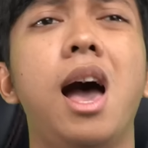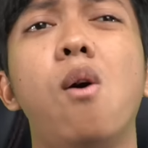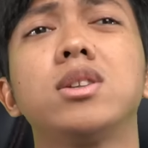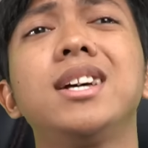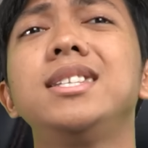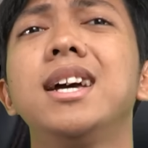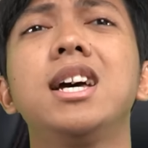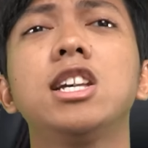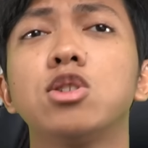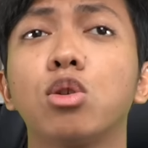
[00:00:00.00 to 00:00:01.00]
awas aja.
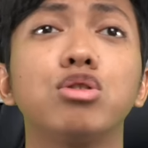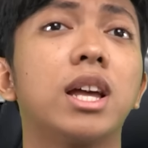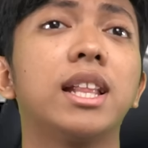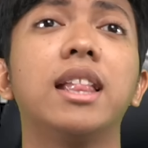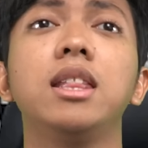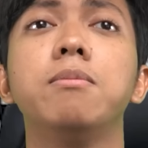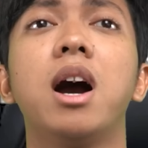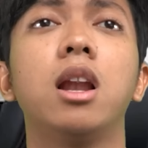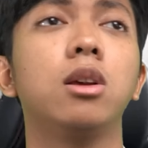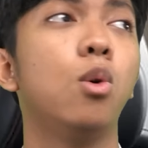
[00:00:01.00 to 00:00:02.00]
Suatu saat nanti
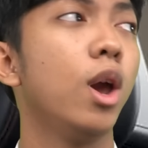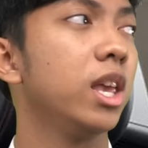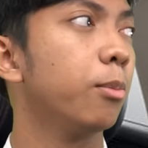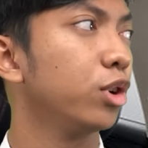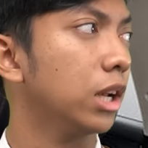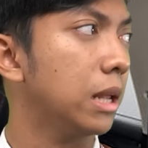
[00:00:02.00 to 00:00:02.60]
bakal gue nyemput